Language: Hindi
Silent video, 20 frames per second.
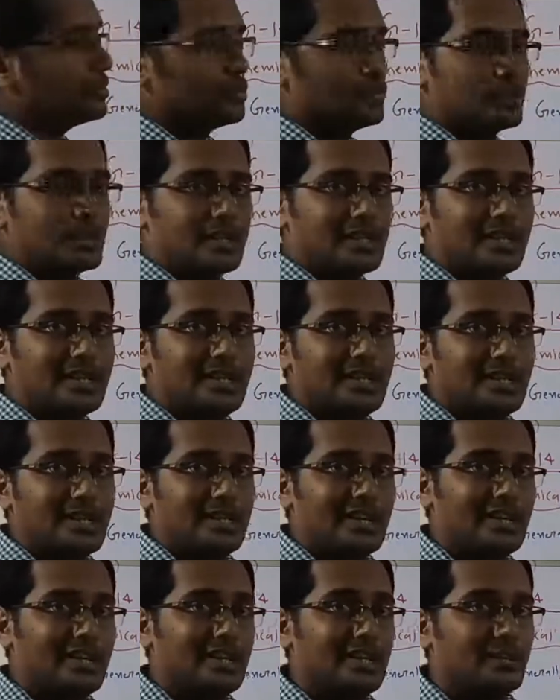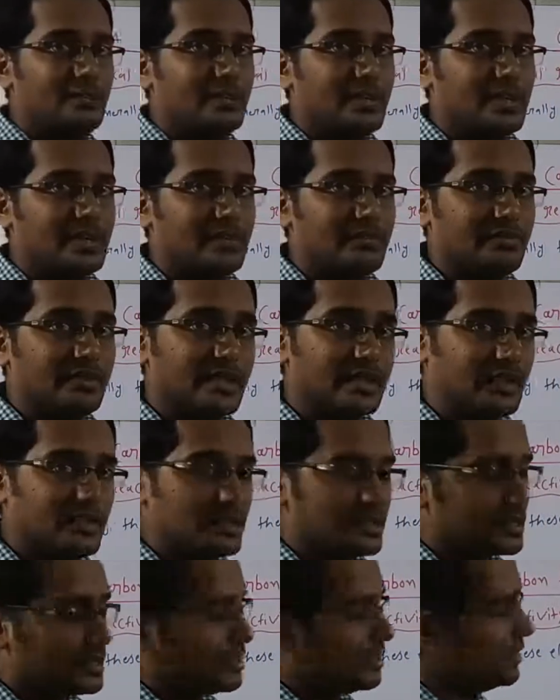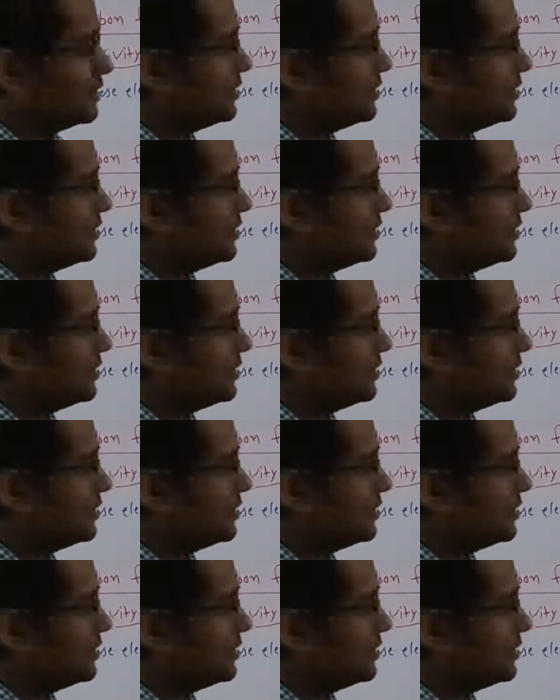क्योंकि इनर्ट पेयर इफेक्ट लगता है